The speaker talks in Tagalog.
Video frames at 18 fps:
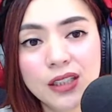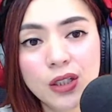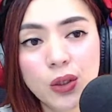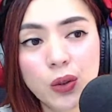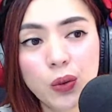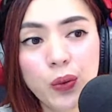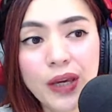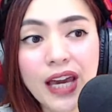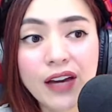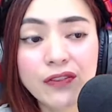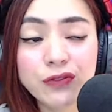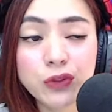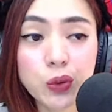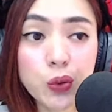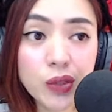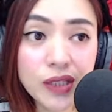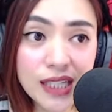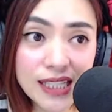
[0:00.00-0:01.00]
We have
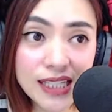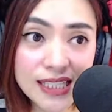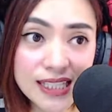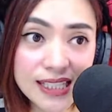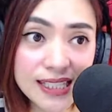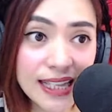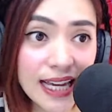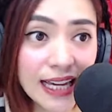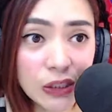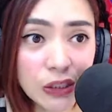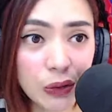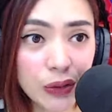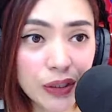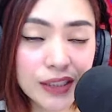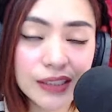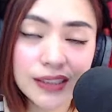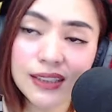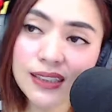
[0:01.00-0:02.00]
two kids
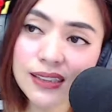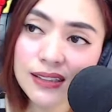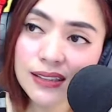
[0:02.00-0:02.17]
ngayon.